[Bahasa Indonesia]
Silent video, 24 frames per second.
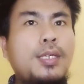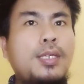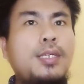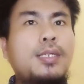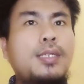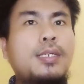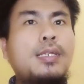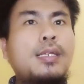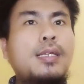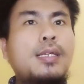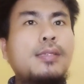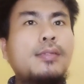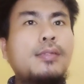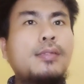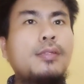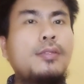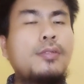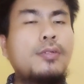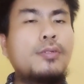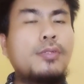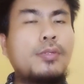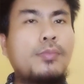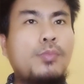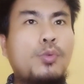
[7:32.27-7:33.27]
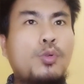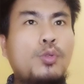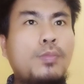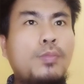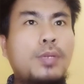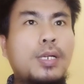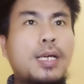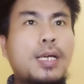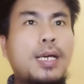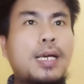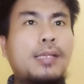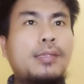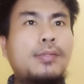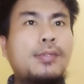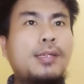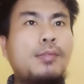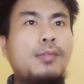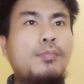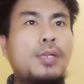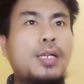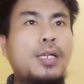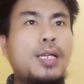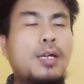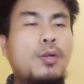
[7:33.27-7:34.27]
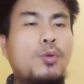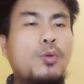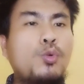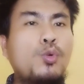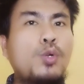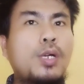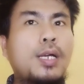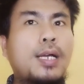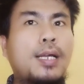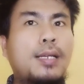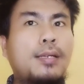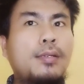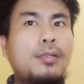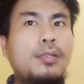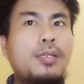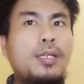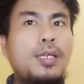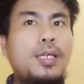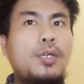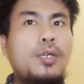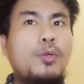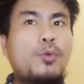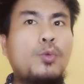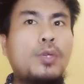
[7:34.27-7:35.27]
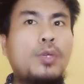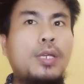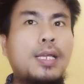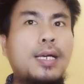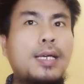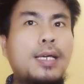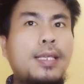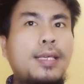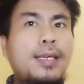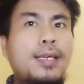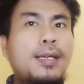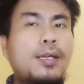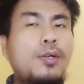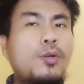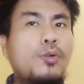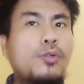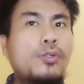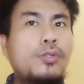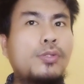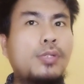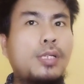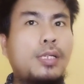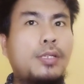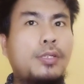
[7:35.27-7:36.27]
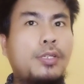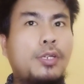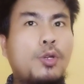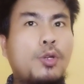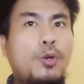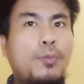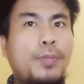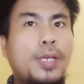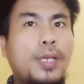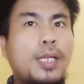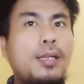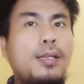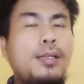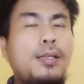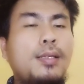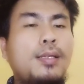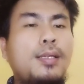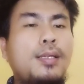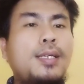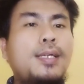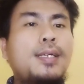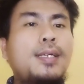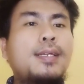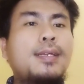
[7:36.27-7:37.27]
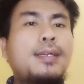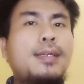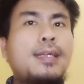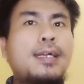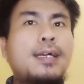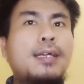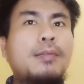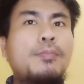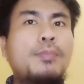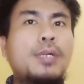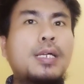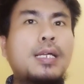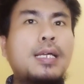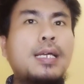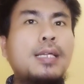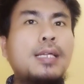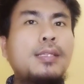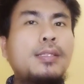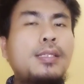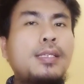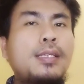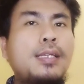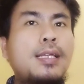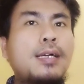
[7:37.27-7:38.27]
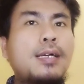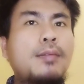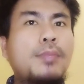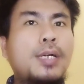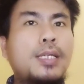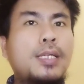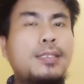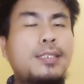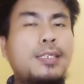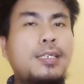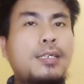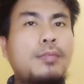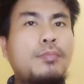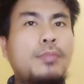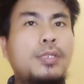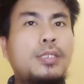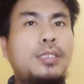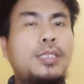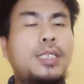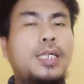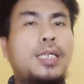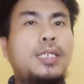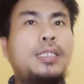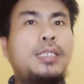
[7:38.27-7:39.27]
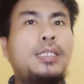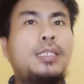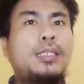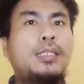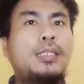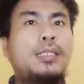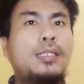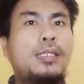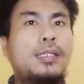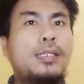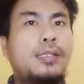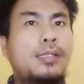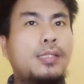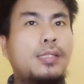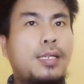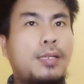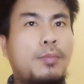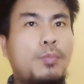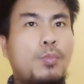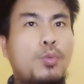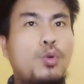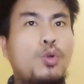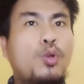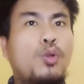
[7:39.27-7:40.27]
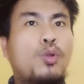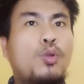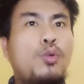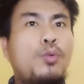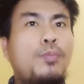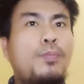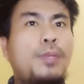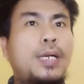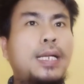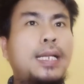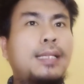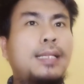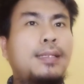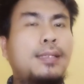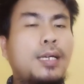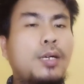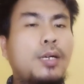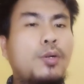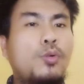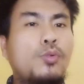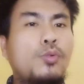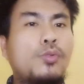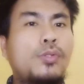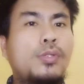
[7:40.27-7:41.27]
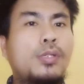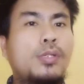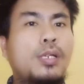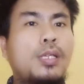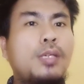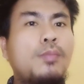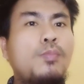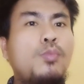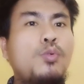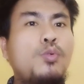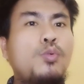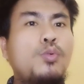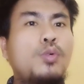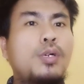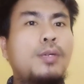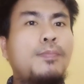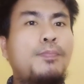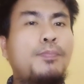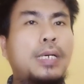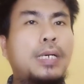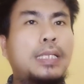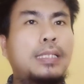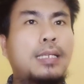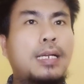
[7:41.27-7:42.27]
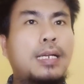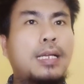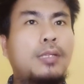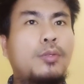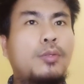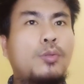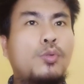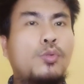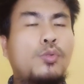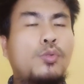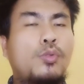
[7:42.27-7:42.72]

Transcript: Dinasti tersebut berhasil menaklukkan wilayah Konstantinopel dan mengganti namanya menjadi Istanbul pada tahun 1453.